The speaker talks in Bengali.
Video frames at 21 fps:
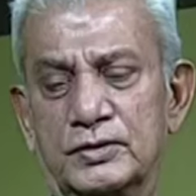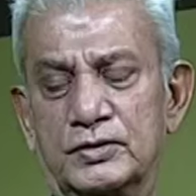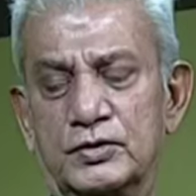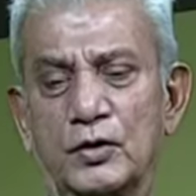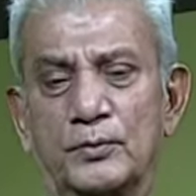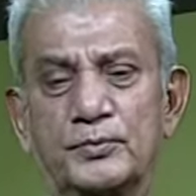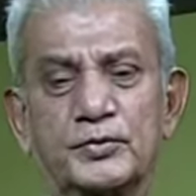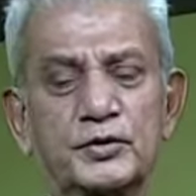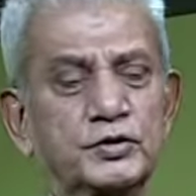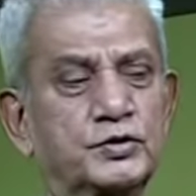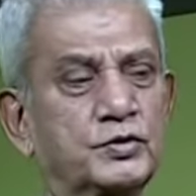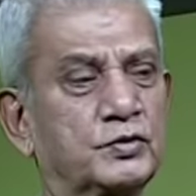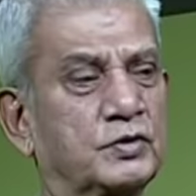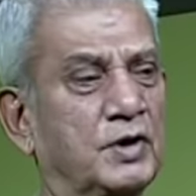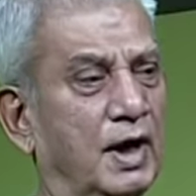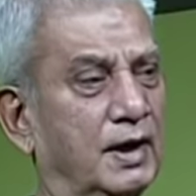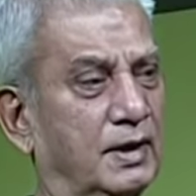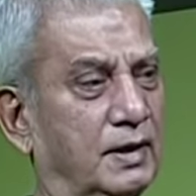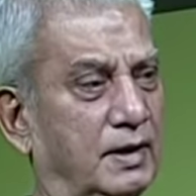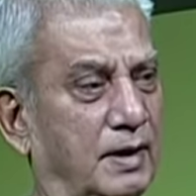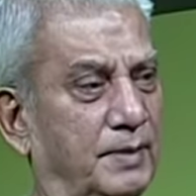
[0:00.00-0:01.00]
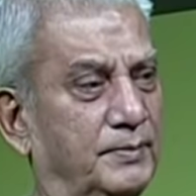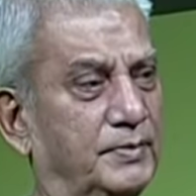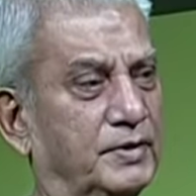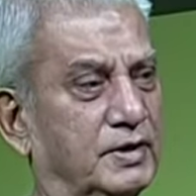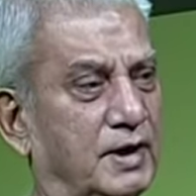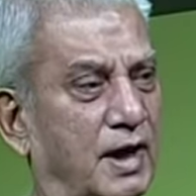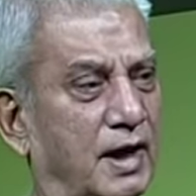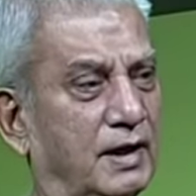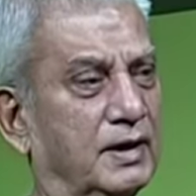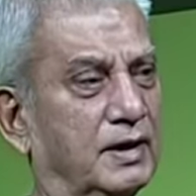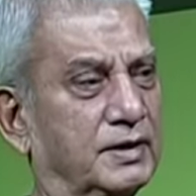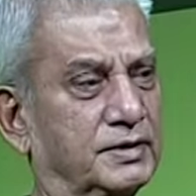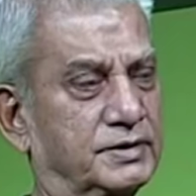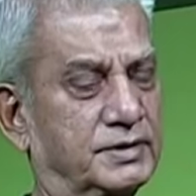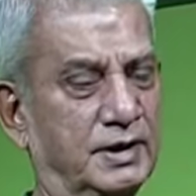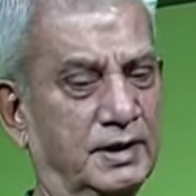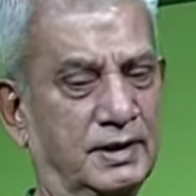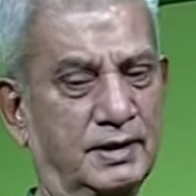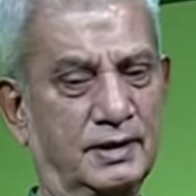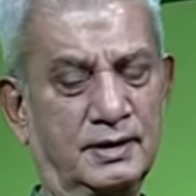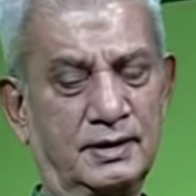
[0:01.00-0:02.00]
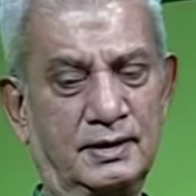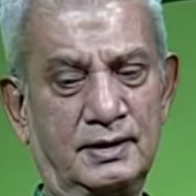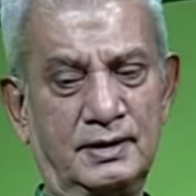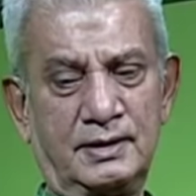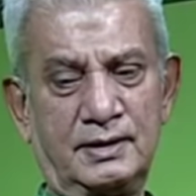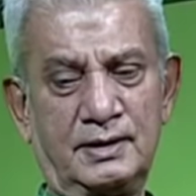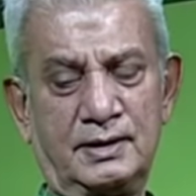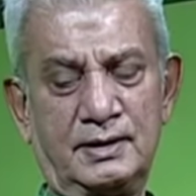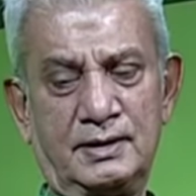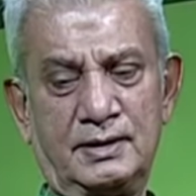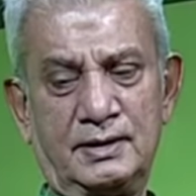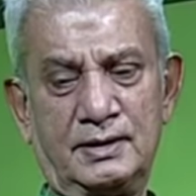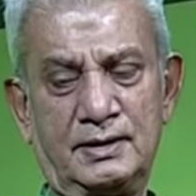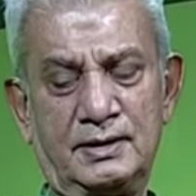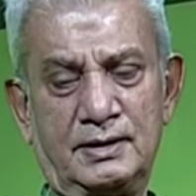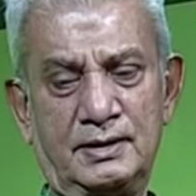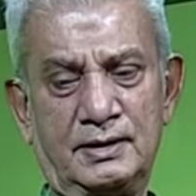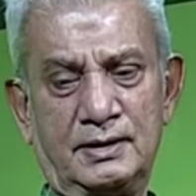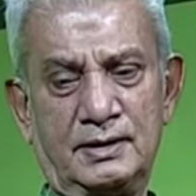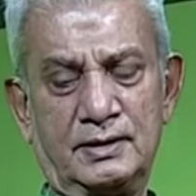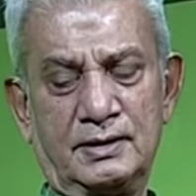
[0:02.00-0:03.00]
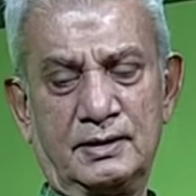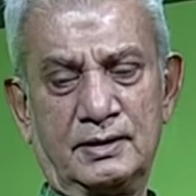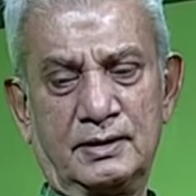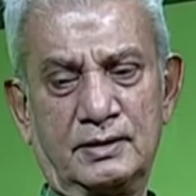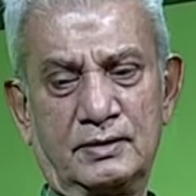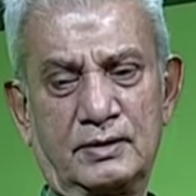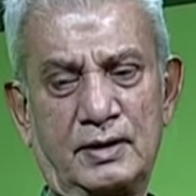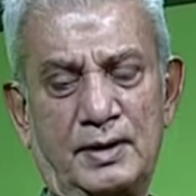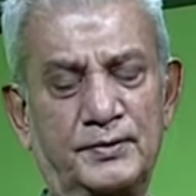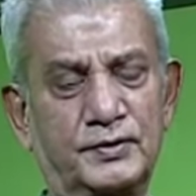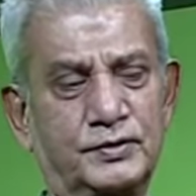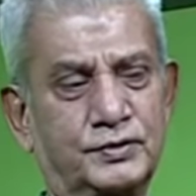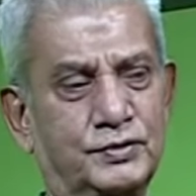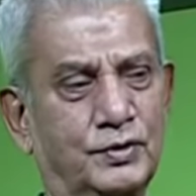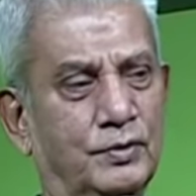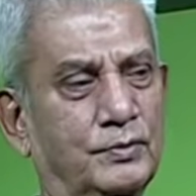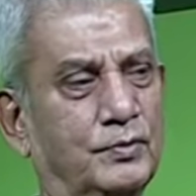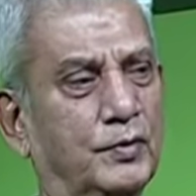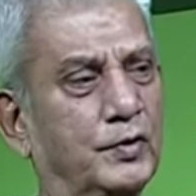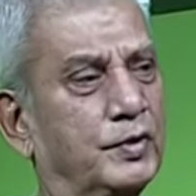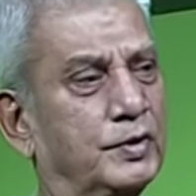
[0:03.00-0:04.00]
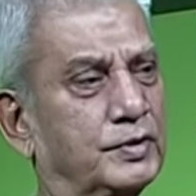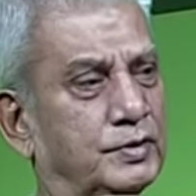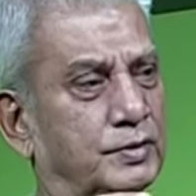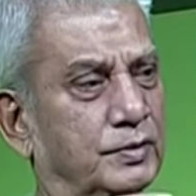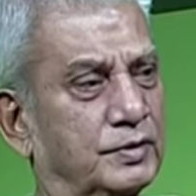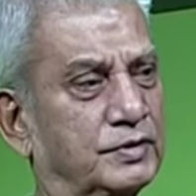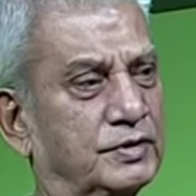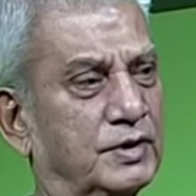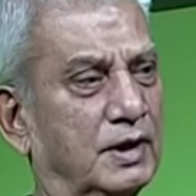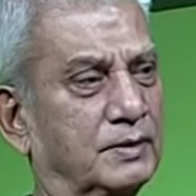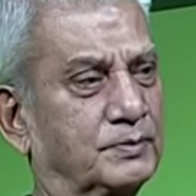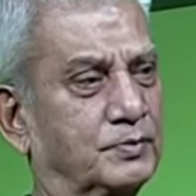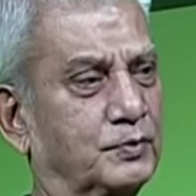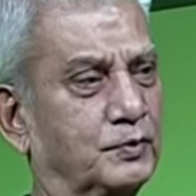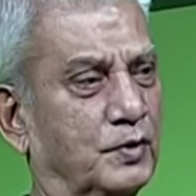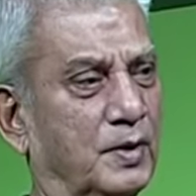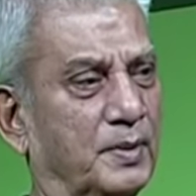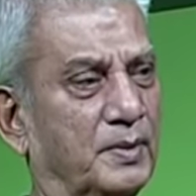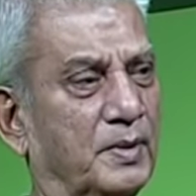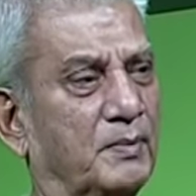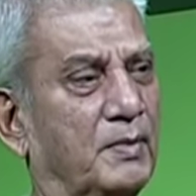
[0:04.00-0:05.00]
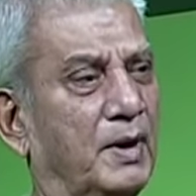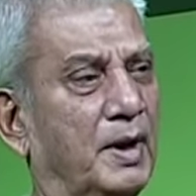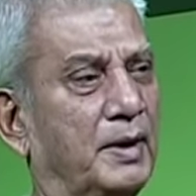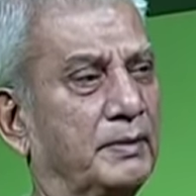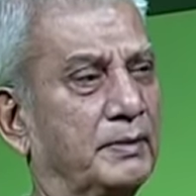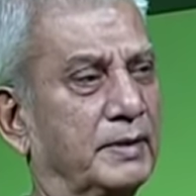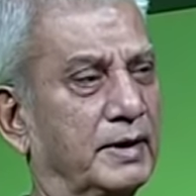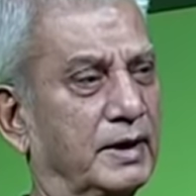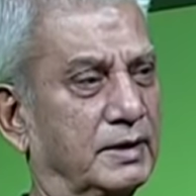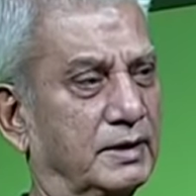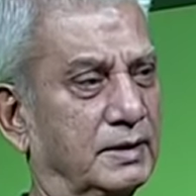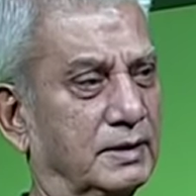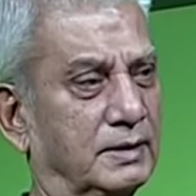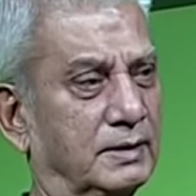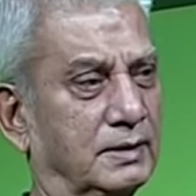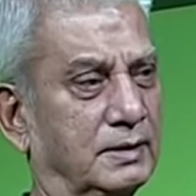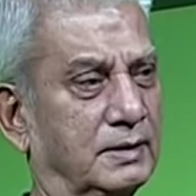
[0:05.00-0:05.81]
সব কিছু ঢাকা আমি ঢাকার ছেলে আমার জন্ম হয়েছিল চাঁদপুর আমার মা বাড়িতে